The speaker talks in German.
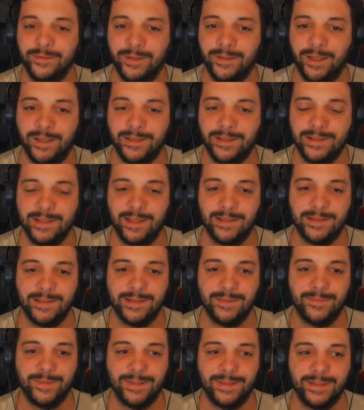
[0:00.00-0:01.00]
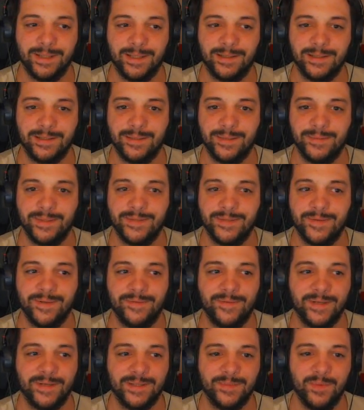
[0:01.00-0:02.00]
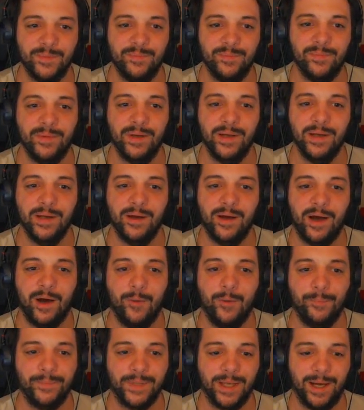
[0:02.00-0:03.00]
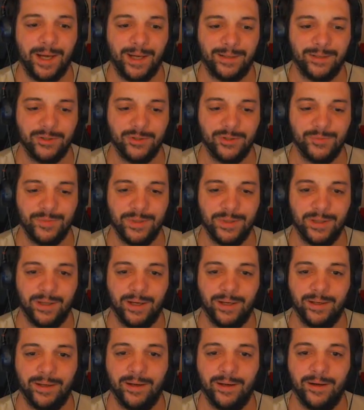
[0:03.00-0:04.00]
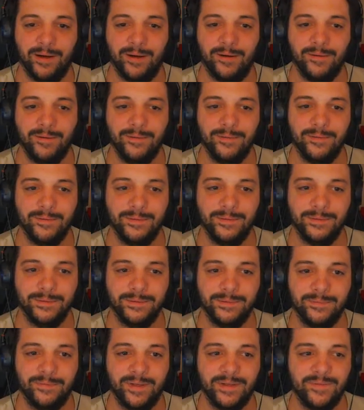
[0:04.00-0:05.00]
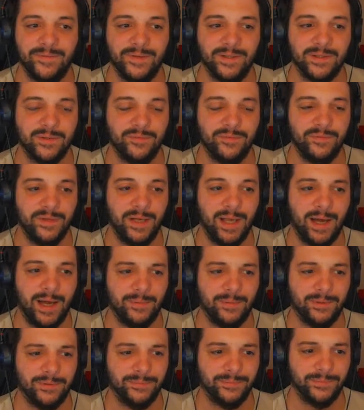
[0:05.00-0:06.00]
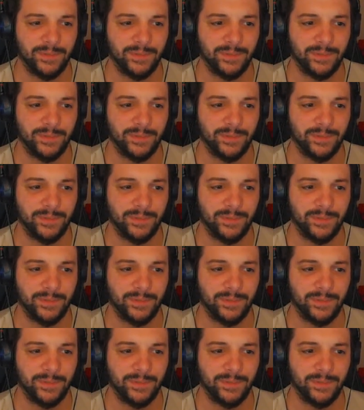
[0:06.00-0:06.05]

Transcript: Ganz langsam, ganz langsam. Jetzt wäre ich fast mit dem Hauptkartenspiel reingegangen, weil ich wieder so viel laber.